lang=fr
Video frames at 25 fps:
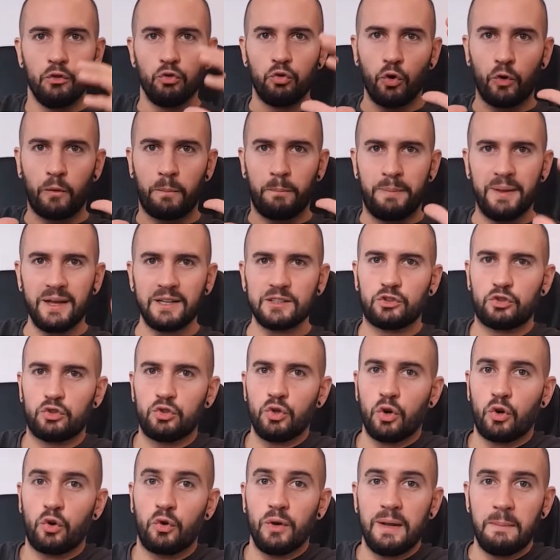Donc bien
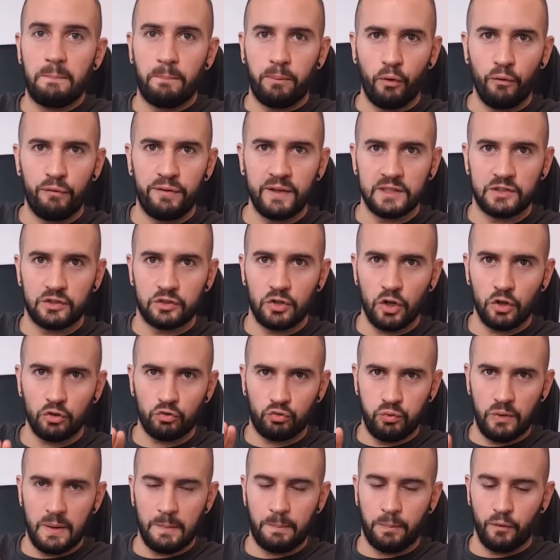sûr que les professeurs,
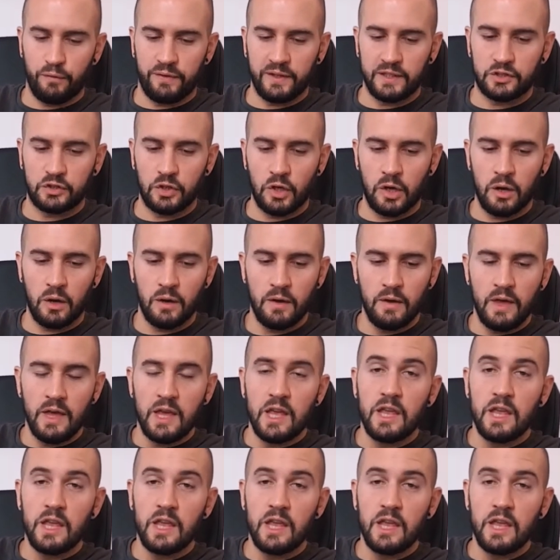tous les professeurs,